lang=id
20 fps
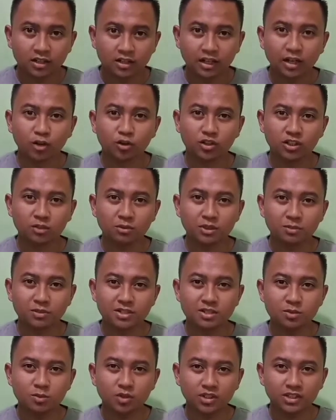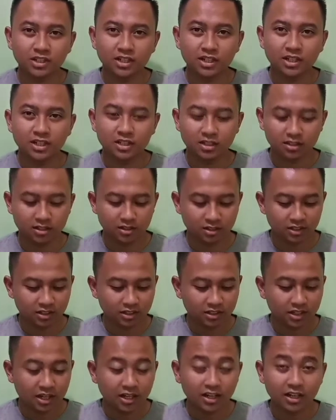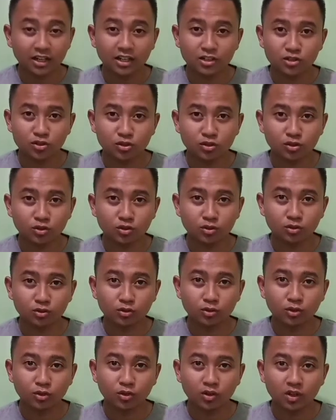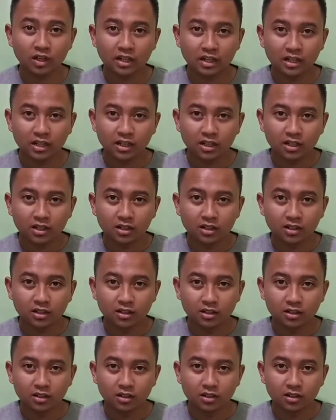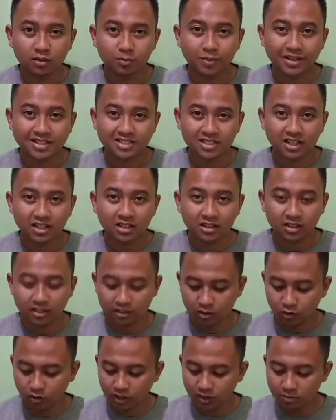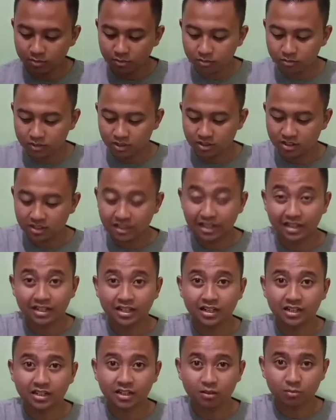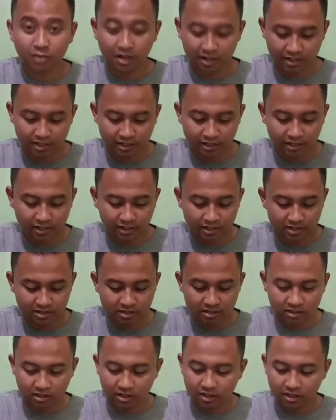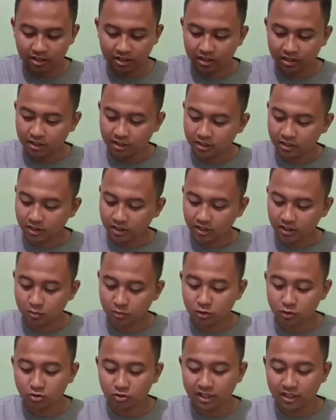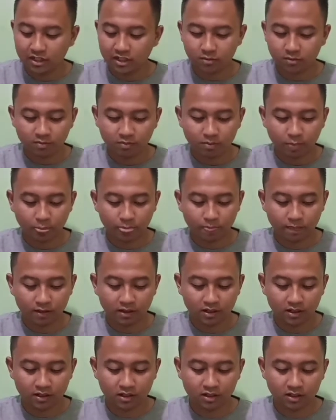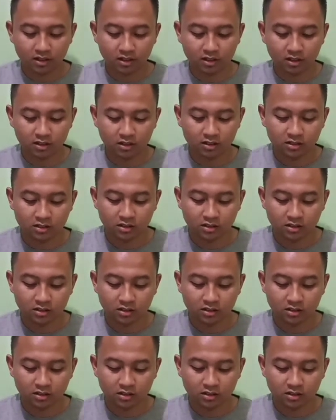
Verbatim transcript: Nah, oke teman-teman semuanya, eh, kita akan lanjut untuk eh, pasang atau lem sisi kanan dan belakang ya guys. Nah, kebetulan eh,